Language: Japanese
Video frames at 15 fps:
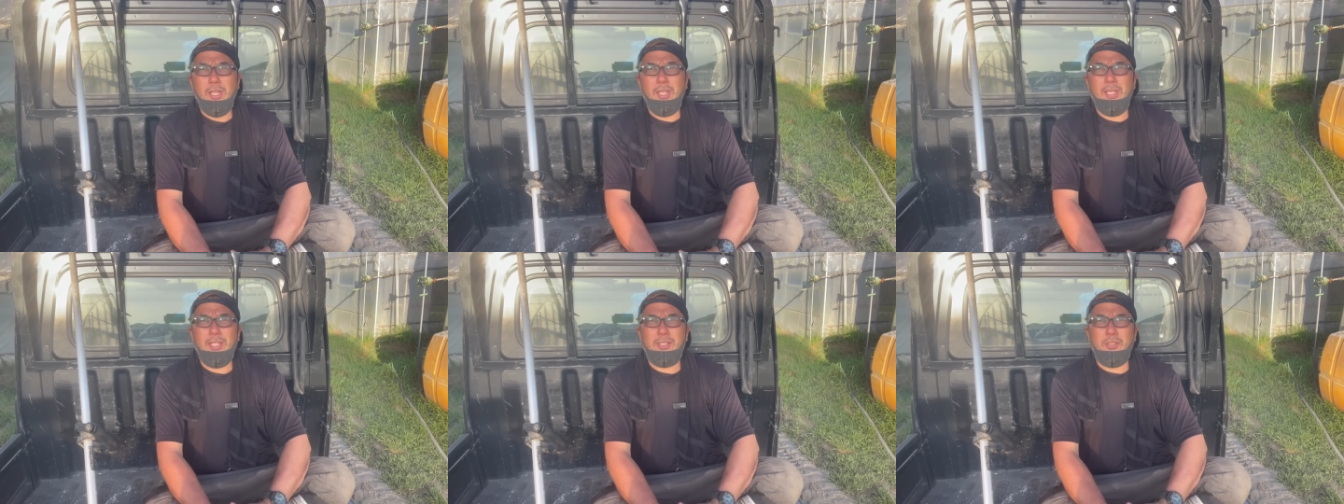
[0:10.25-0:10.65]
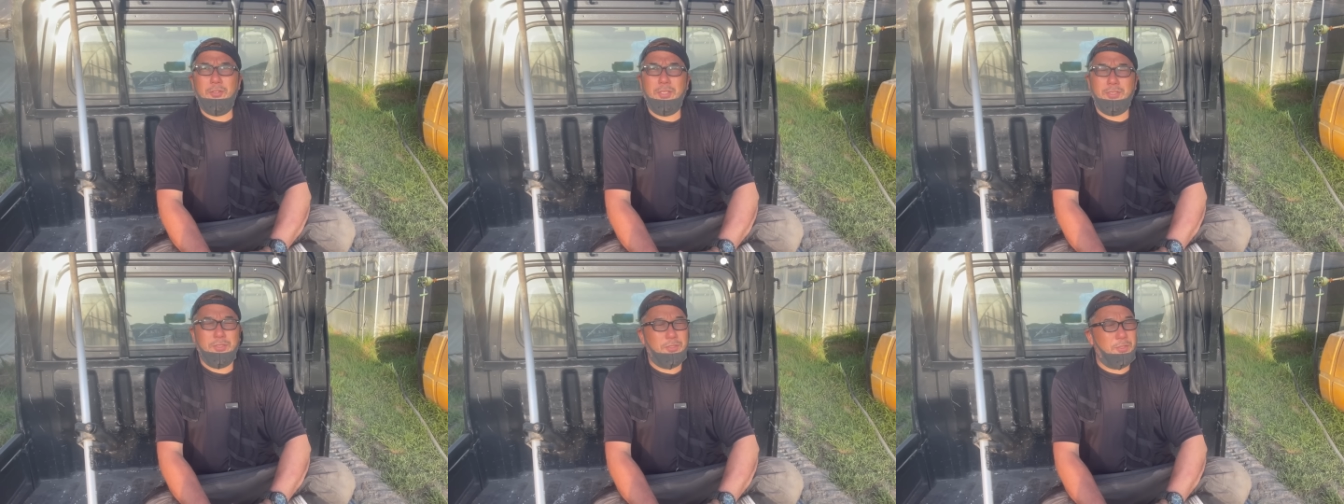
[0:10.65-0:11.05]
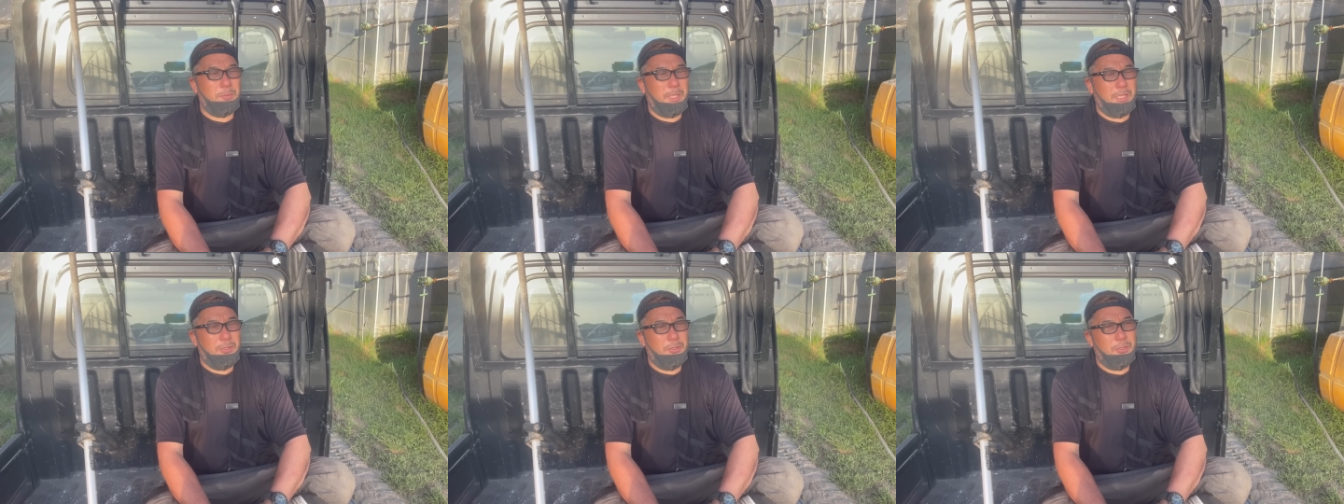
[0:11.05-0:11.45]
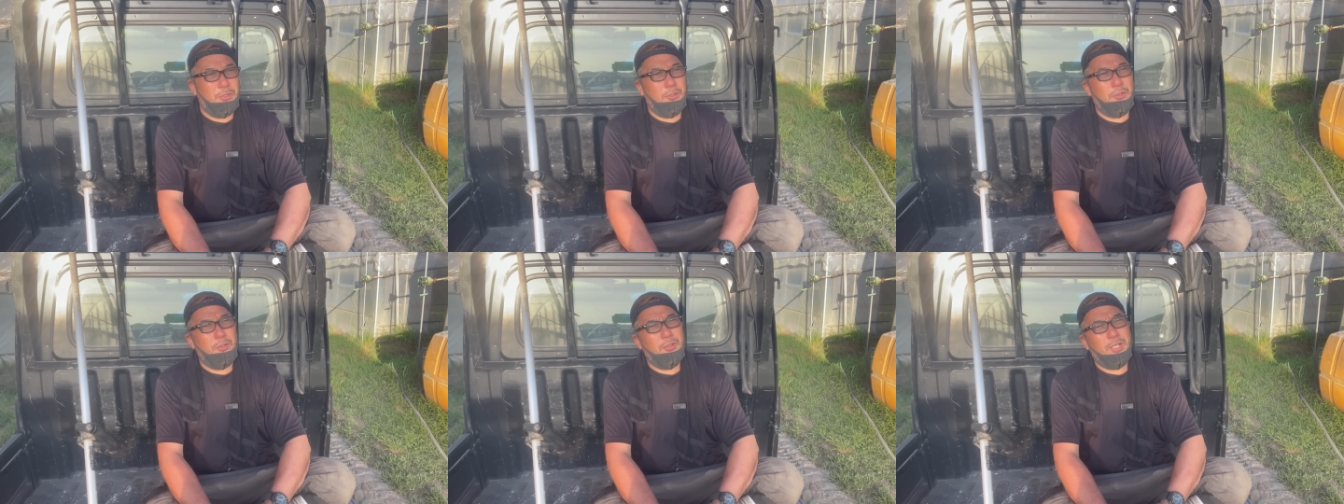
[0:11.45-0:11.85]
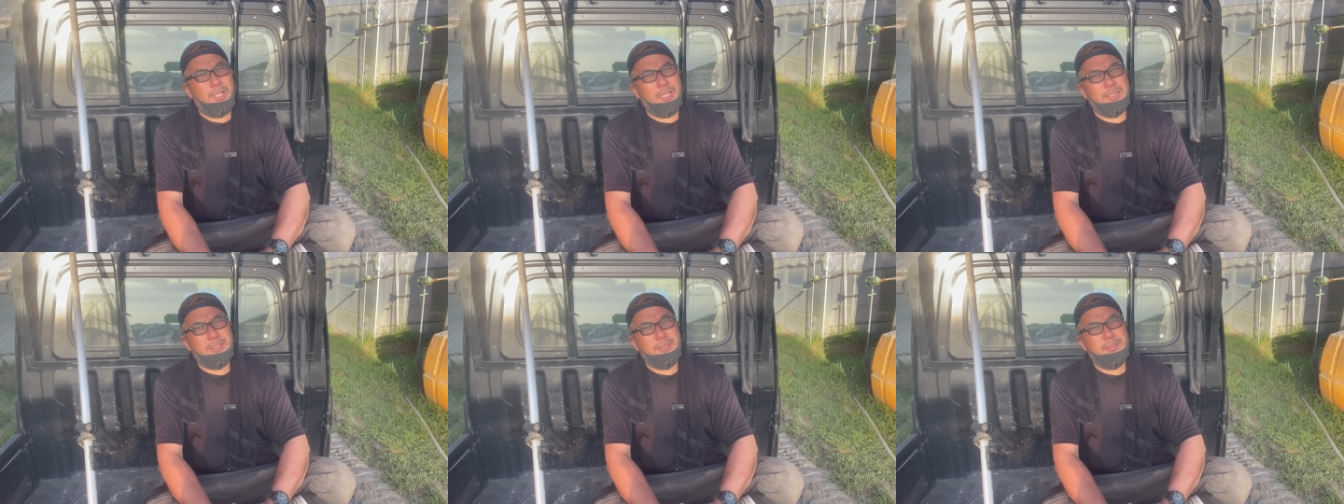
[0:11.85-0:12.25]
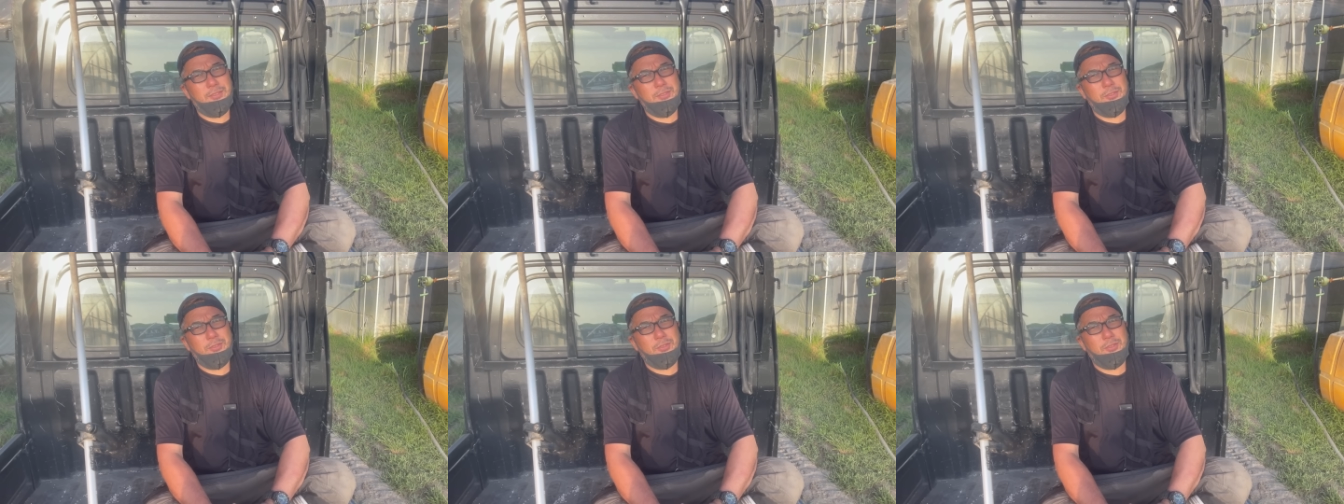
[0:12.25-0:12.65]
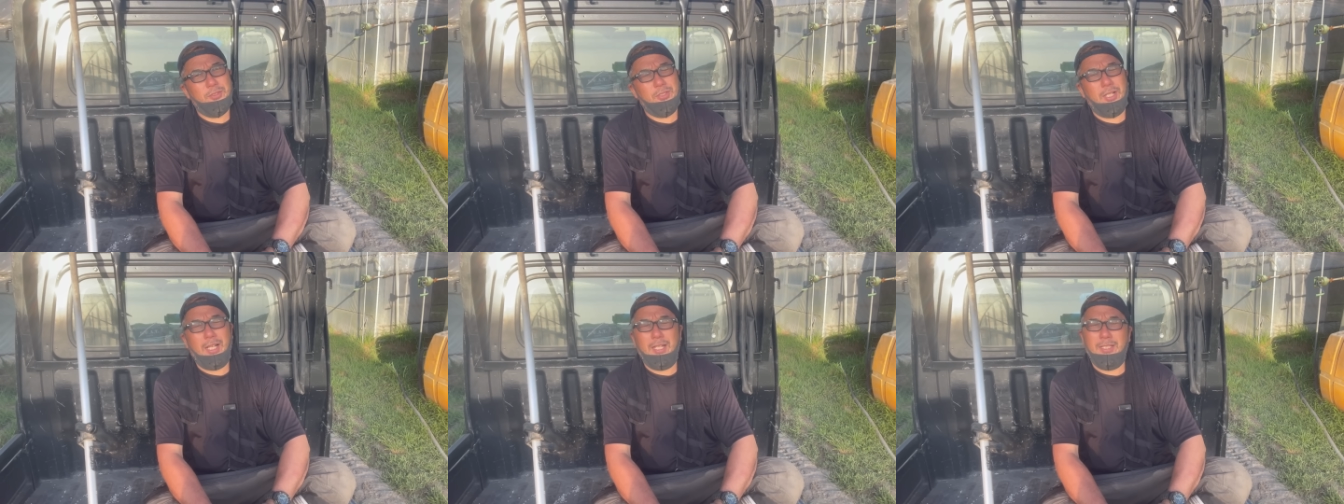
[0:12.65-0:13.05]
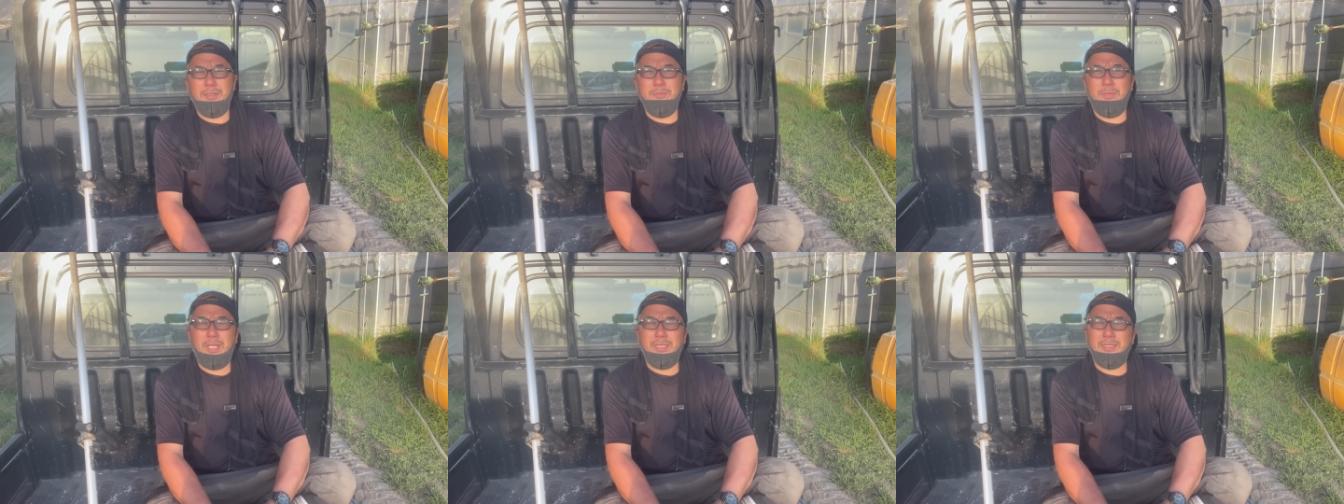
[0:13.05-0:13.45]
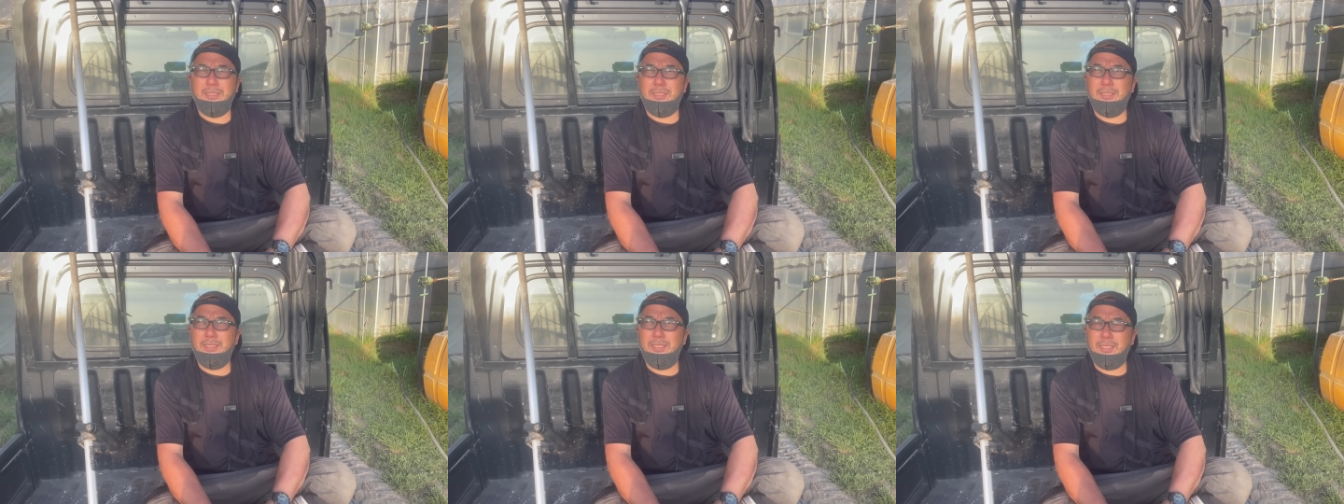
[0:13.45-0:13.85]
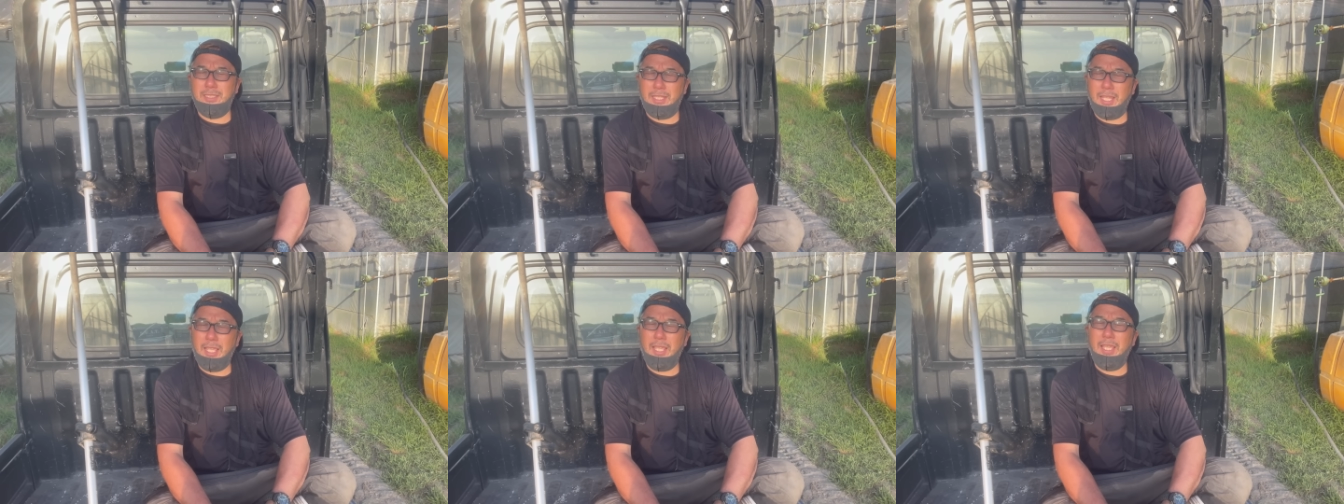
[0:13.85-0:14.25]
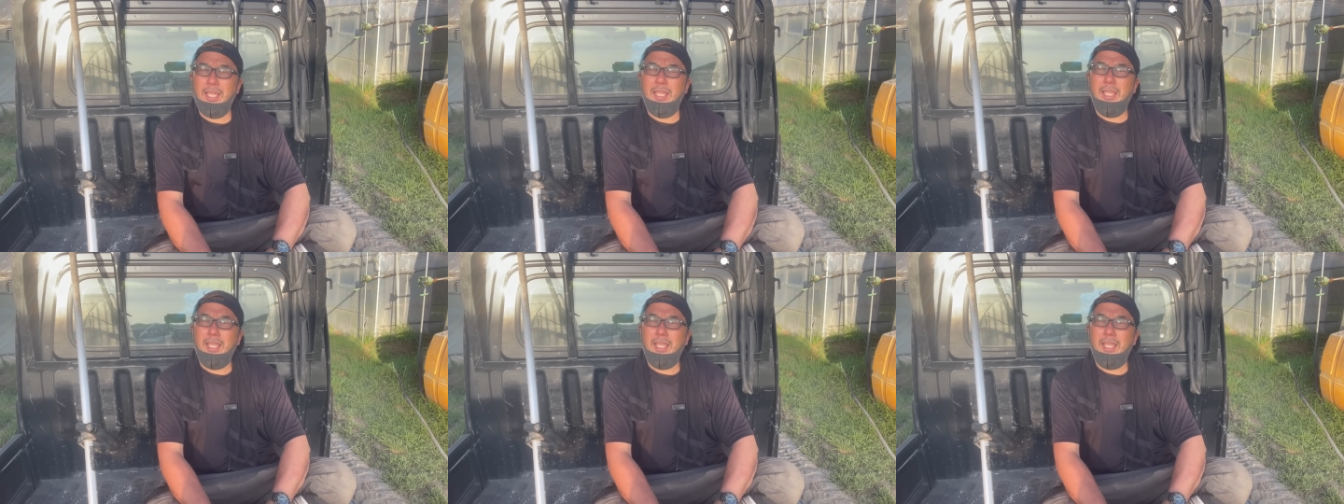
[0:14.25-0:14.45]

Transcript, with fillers: えー、今日はちょっとまあいろいろお話しすることがありまして、